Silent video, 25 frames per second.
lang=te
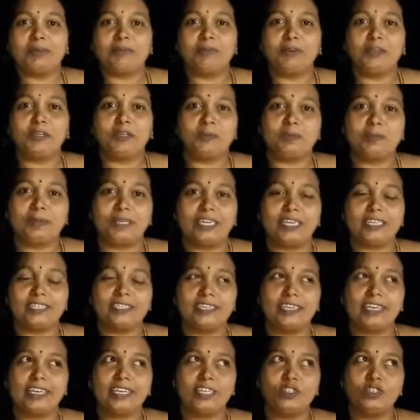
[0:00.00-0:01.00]
మనం వీడియో
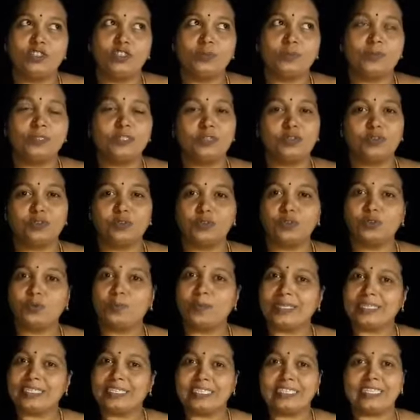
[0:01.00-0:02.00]
పెట్టేసి ఇంచుమించు టూ
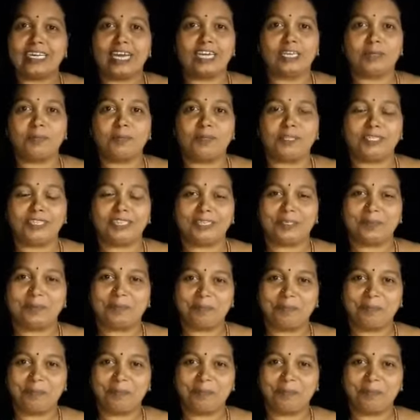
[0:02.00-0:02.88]
మంత్స్ దాటిపోయింది